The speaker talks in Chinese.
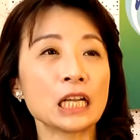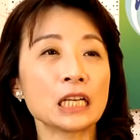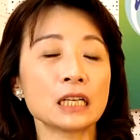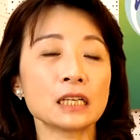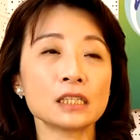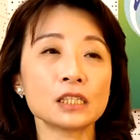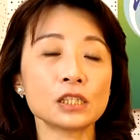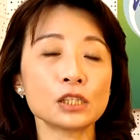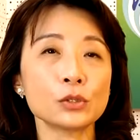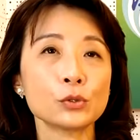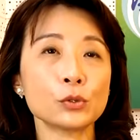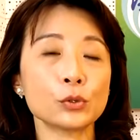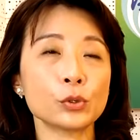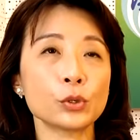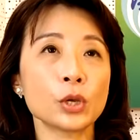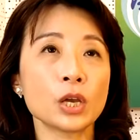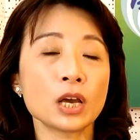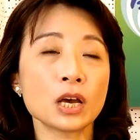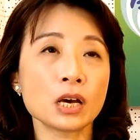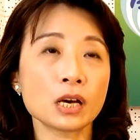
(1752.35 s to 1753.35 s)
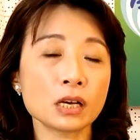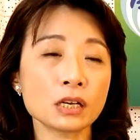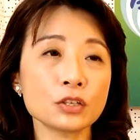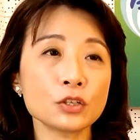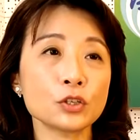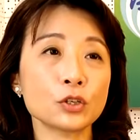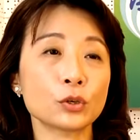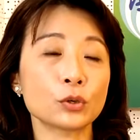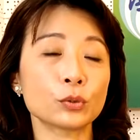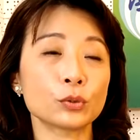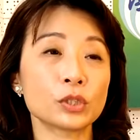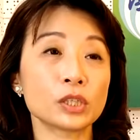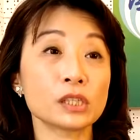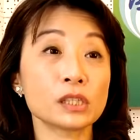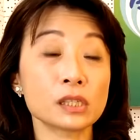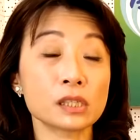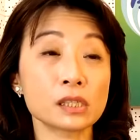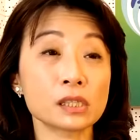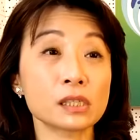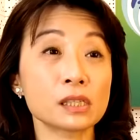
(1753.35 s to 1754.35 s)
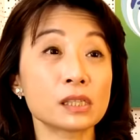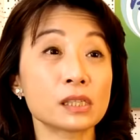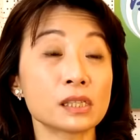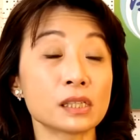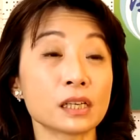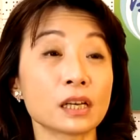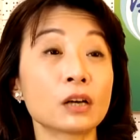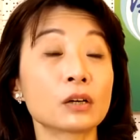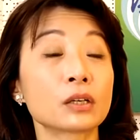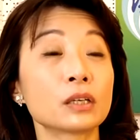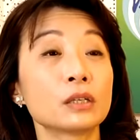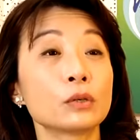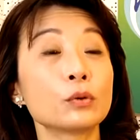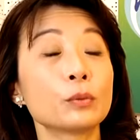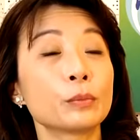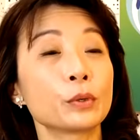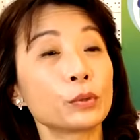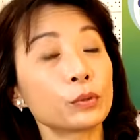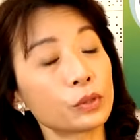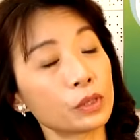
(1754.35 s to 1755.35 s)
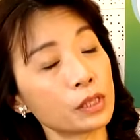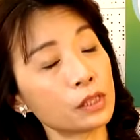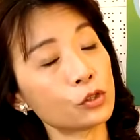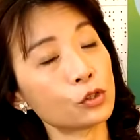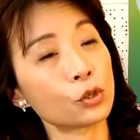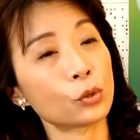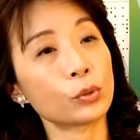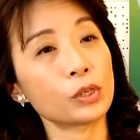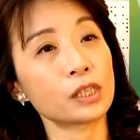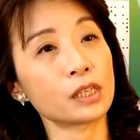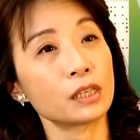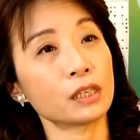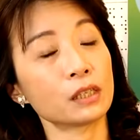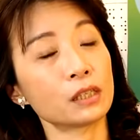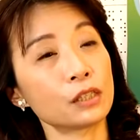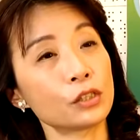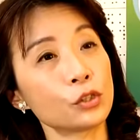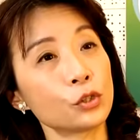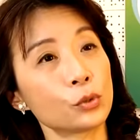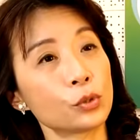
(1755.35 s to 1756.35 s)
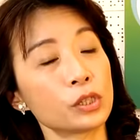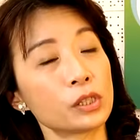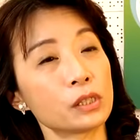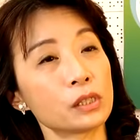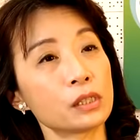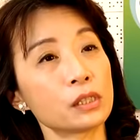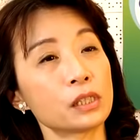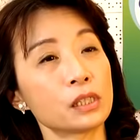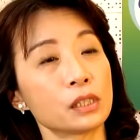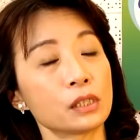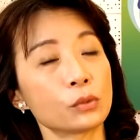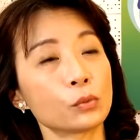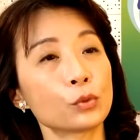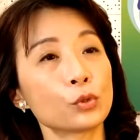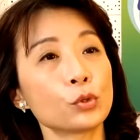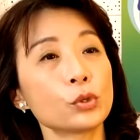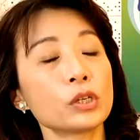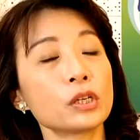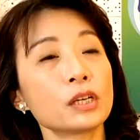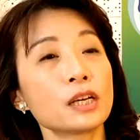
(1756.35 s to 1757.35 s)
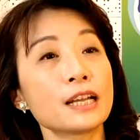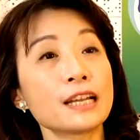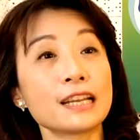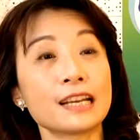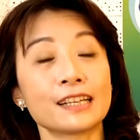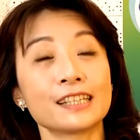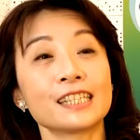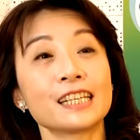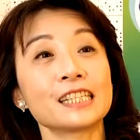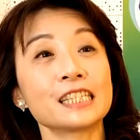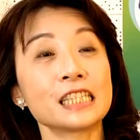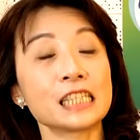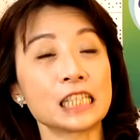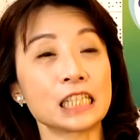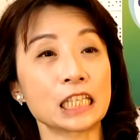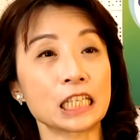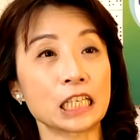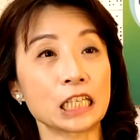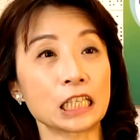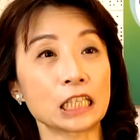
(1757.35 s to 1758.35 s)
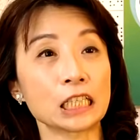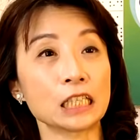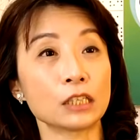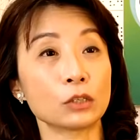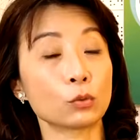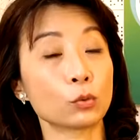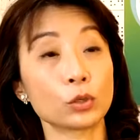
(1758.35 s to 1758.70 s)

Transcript: 那至于喝酒这件事情啊，可能我们应酬会想到喝酒这件事情，我觉得衡量一下自己的能力。